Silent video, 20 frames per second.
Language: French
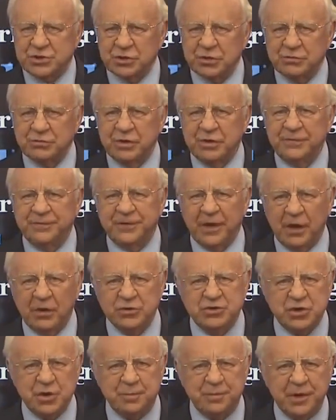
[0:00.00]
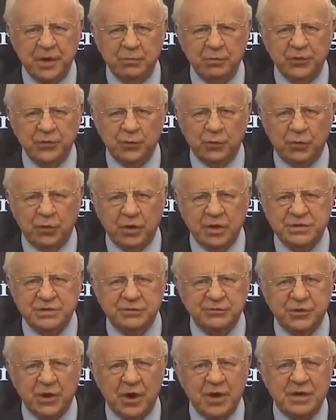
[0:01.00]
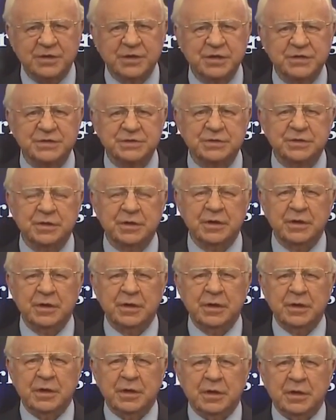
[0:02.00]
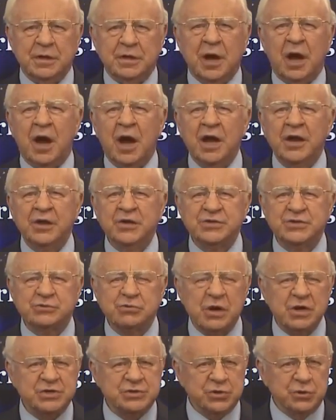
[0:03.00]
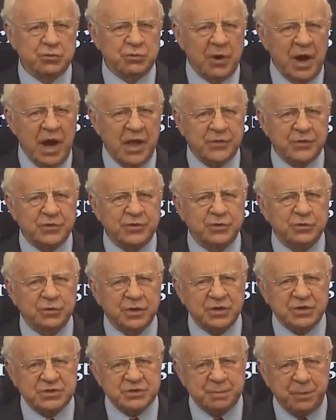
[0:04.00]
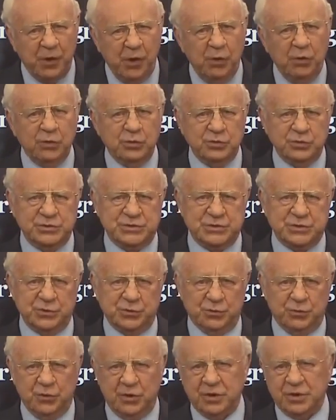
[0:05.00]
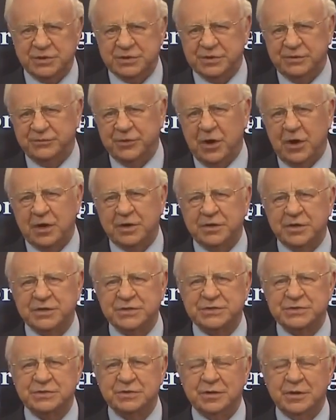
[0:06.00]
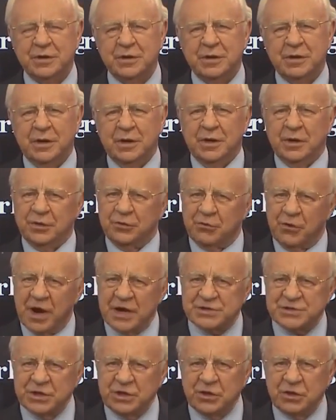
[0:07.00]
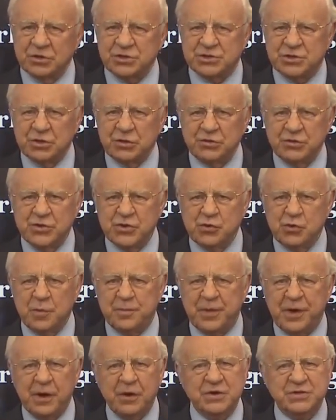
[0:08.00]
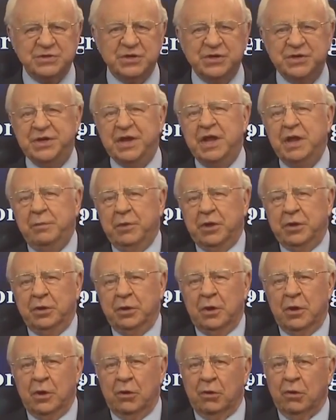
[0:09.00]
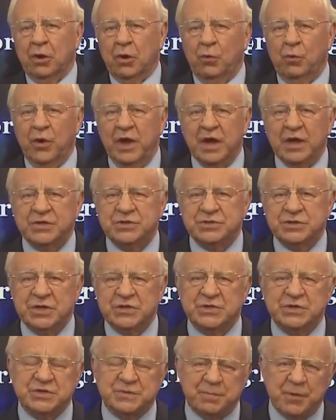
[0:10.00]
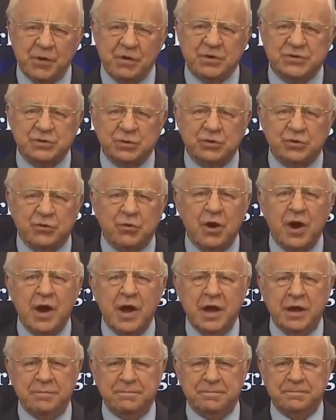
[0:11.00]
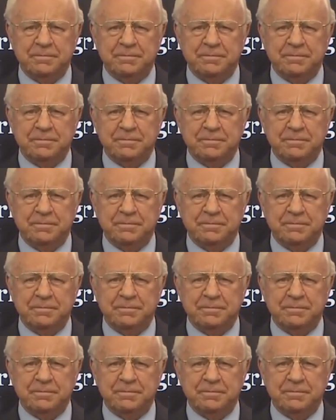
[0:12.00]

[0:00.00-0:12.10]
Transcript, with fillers: enfants, participez-vous aux œuvres des ténèbres Dieu vous enseigne au contraire de condamner les œuvres des ténèbres. Le fait d'habiller vos enfants comme des démons ou des sorcières est un crime spirituel.